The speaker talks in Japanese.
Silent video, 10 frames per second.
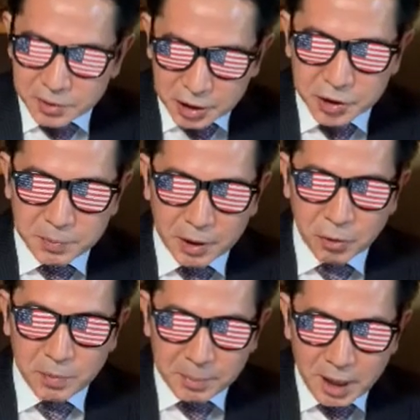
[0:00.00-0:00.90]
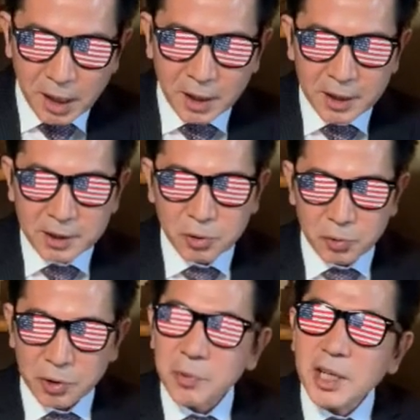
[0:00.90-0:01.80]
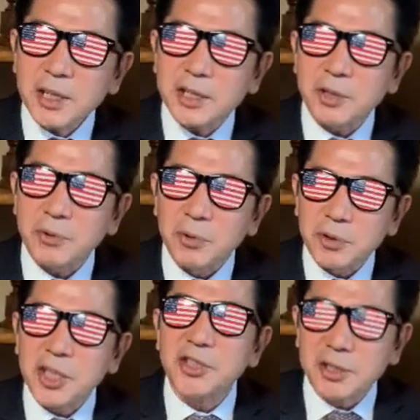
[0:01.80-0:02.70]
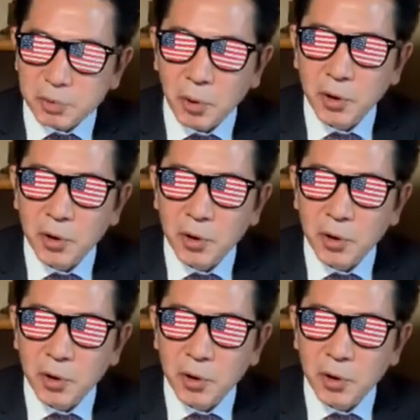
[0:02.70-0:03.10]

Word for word: 立場のままとんでもない記録を出していくと